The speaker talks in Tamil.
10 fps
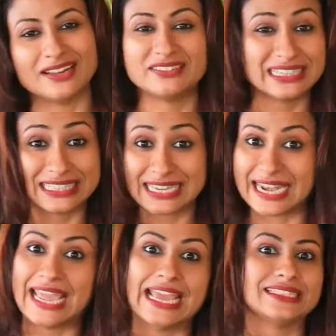அவனுக்கு
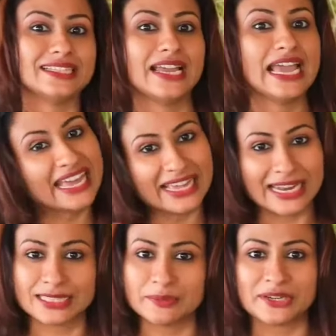க்ரேஸ் எங்கள்
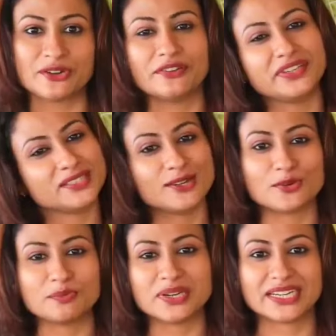எல்லாத்துக்குமே ட்ராஃபிஸ்னால்
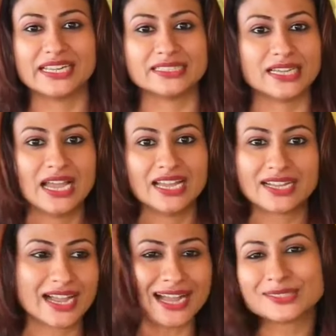ரொம்ப க்ரேஸு
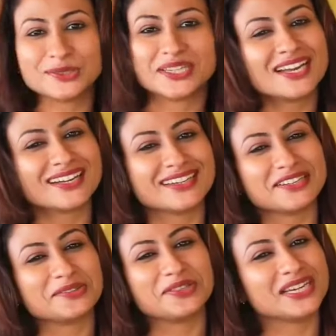காசு
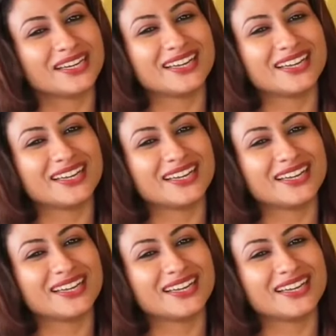கொடுக்குறாங்கன்னா கூட